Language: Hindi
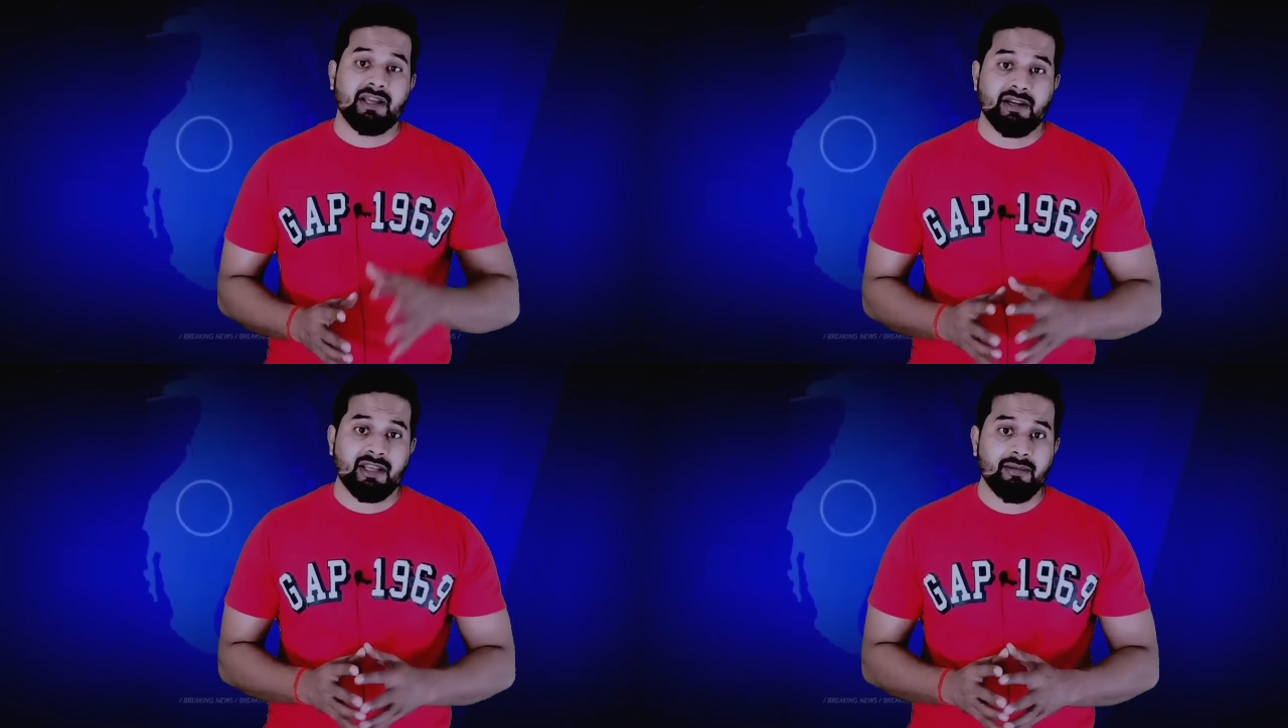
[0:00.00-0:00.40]

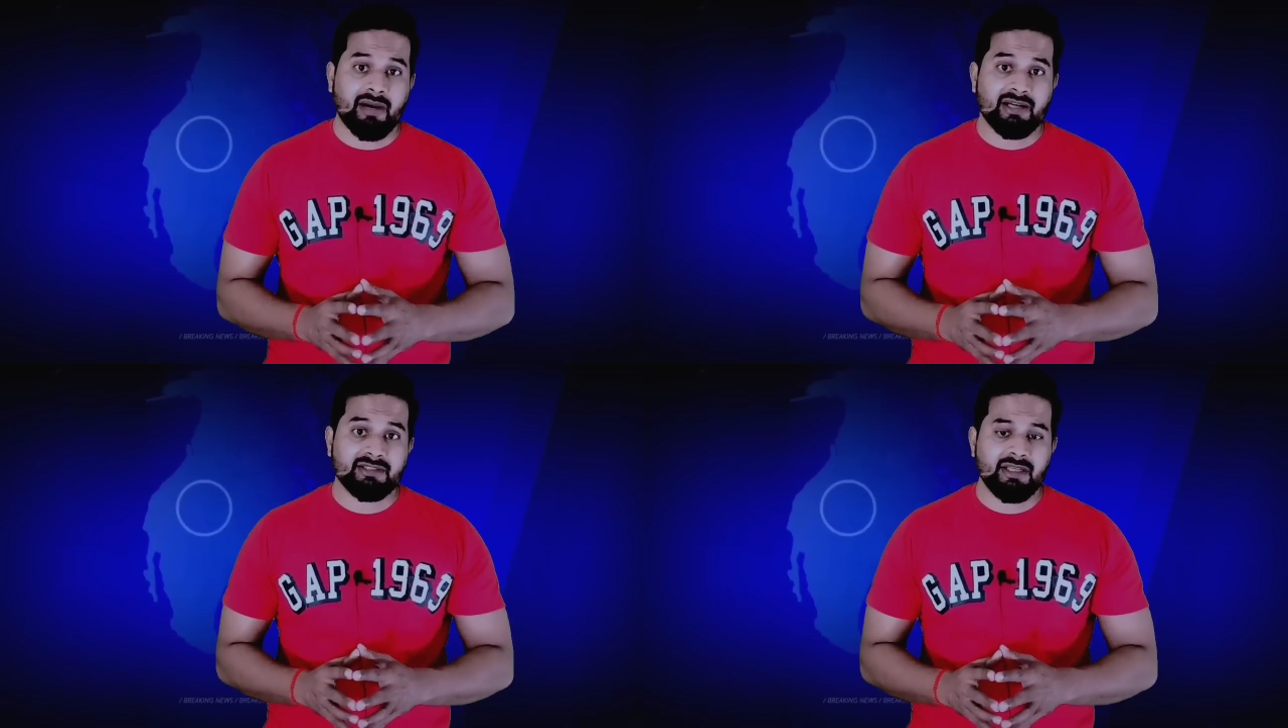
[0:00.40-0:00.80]
देख रखे हैं
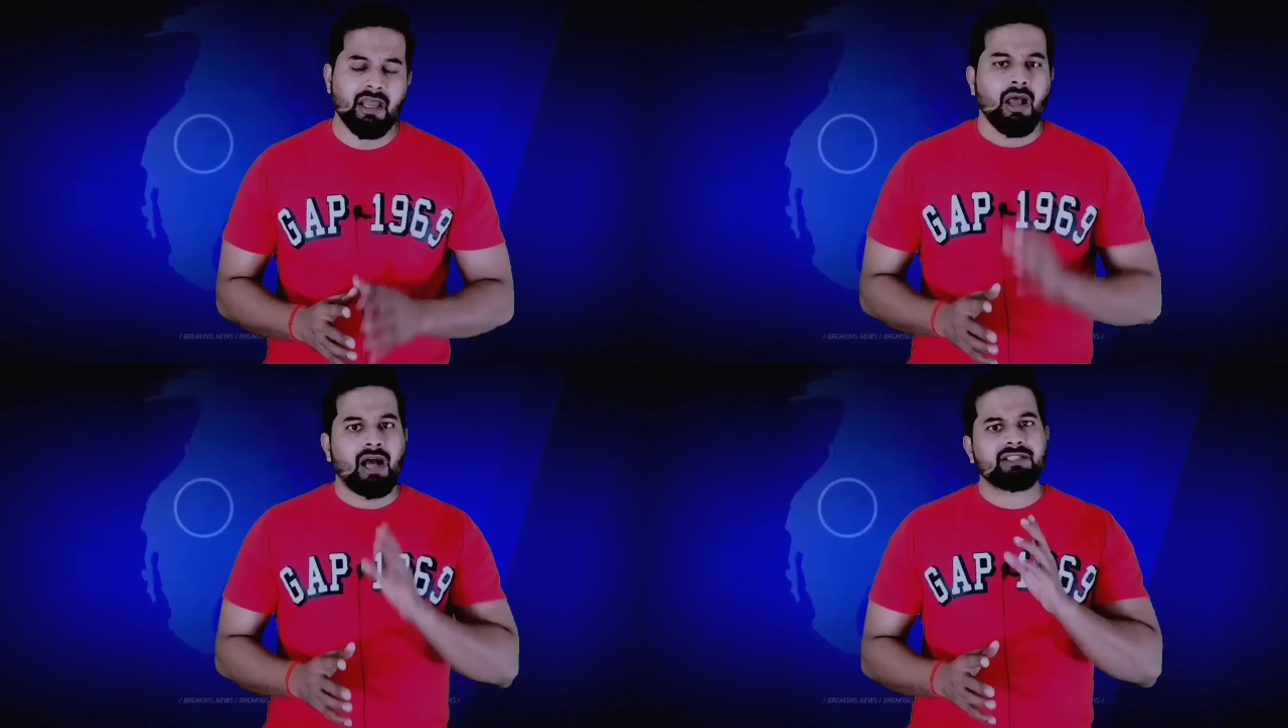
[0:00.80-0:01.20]
बाहर से
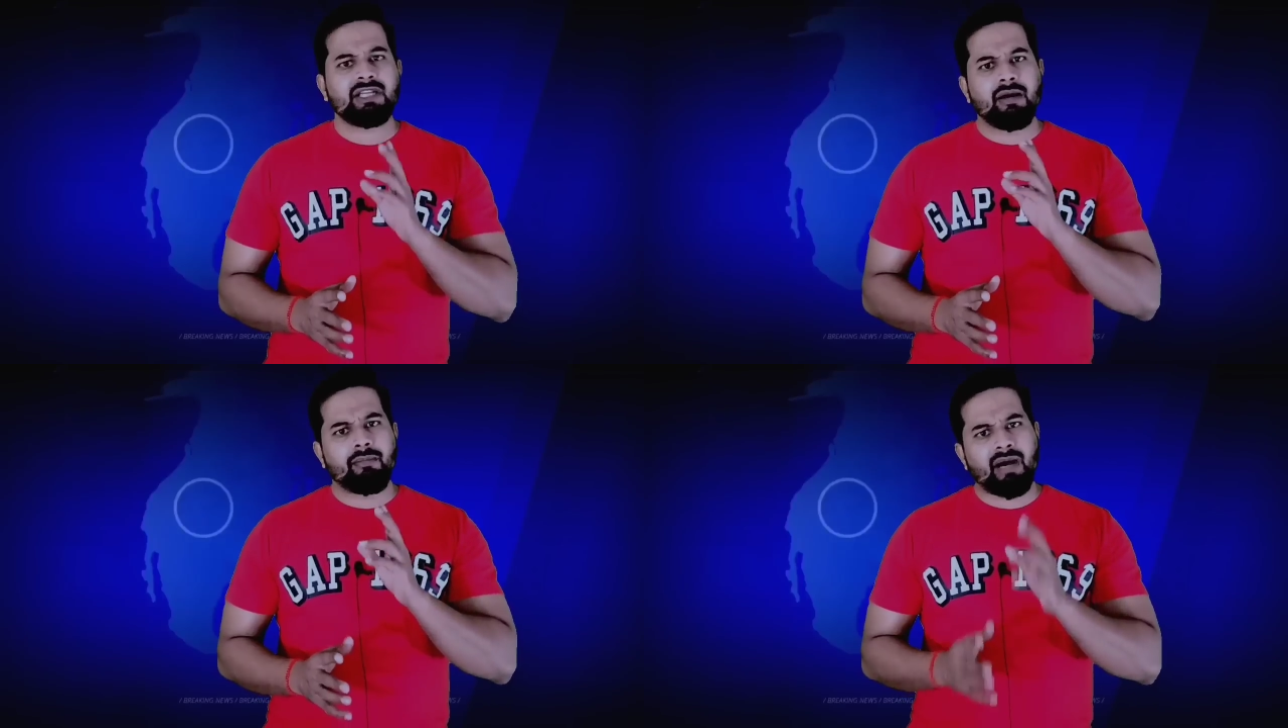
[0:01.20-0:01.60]

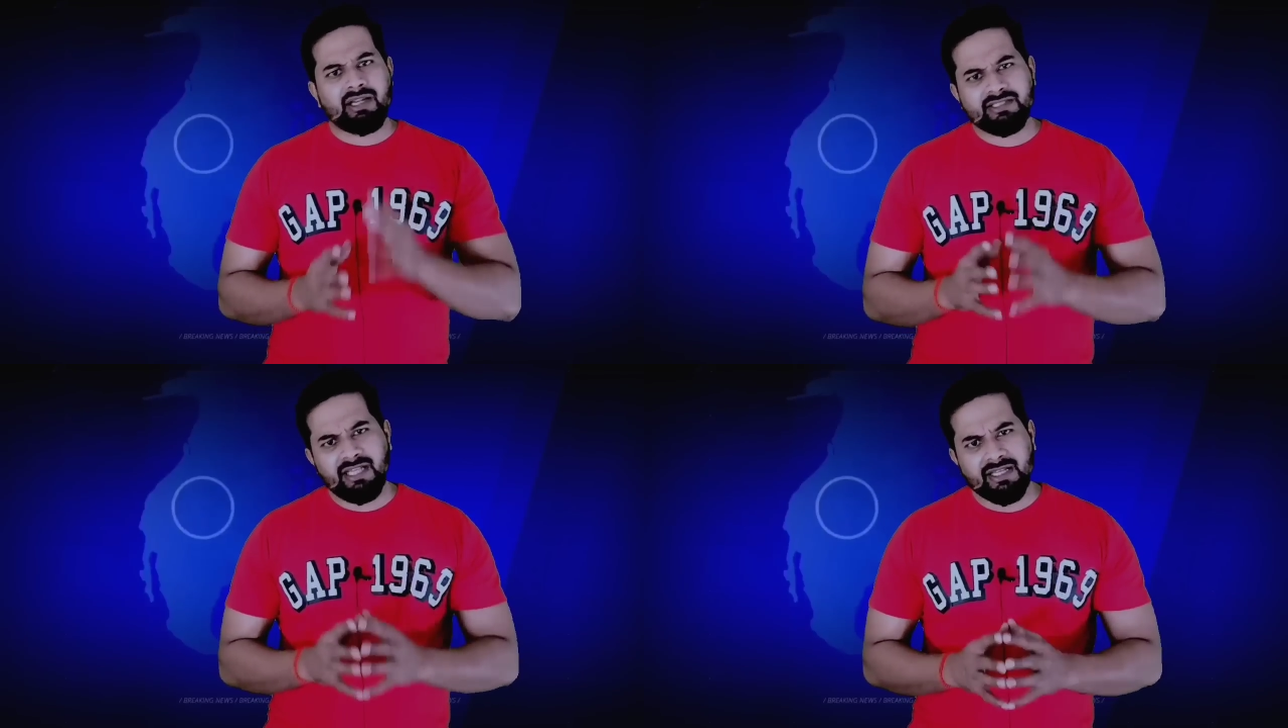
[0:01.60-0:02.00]
अच्छा
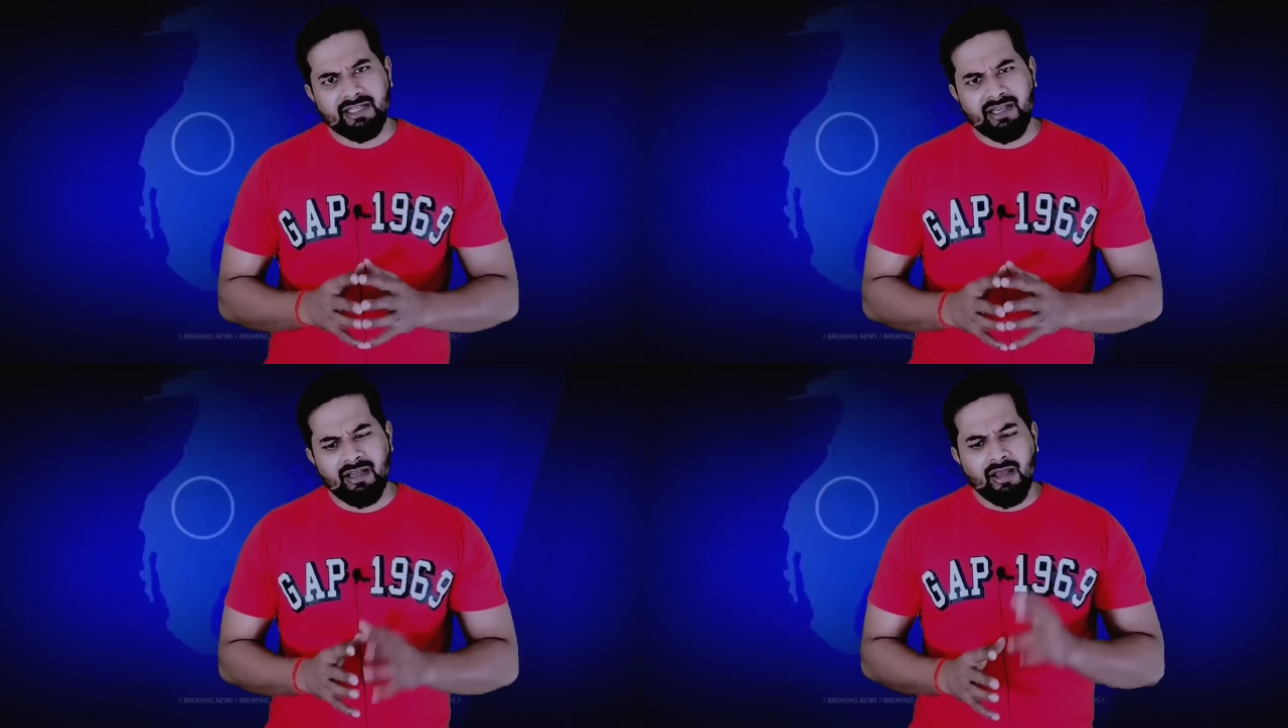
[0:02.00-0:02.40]
बाहर से याद
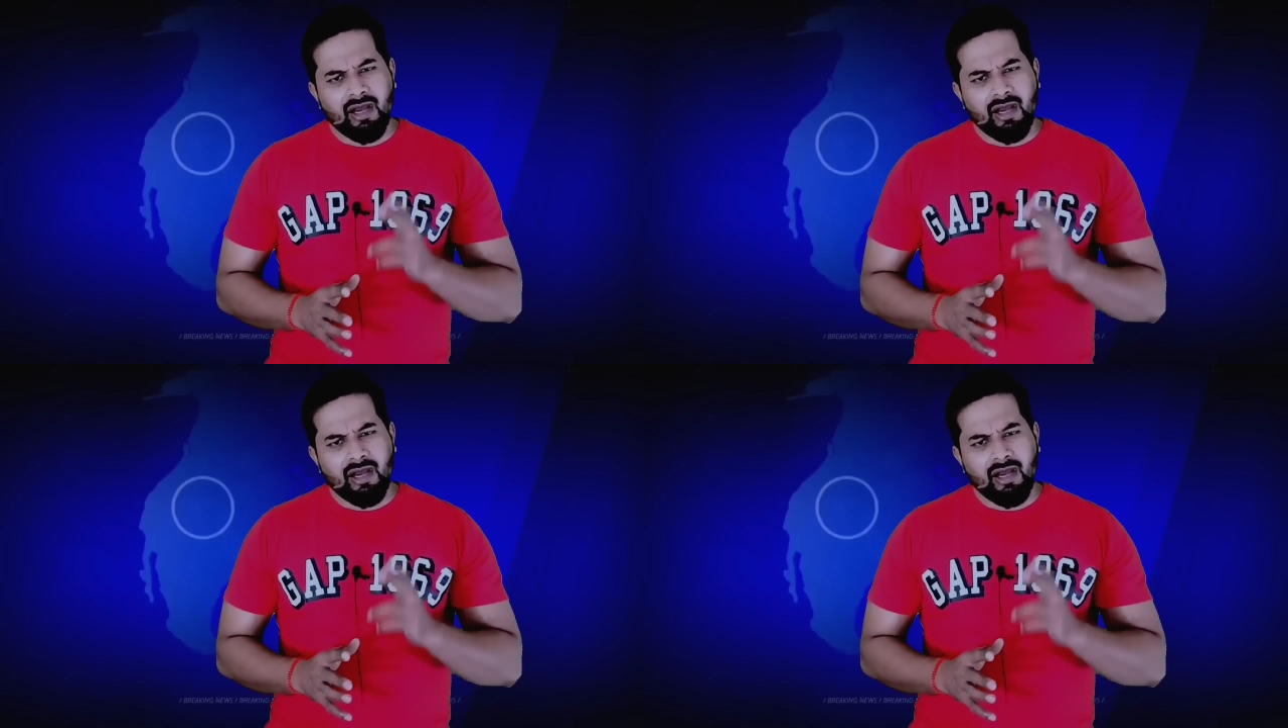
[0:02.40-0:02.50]
आया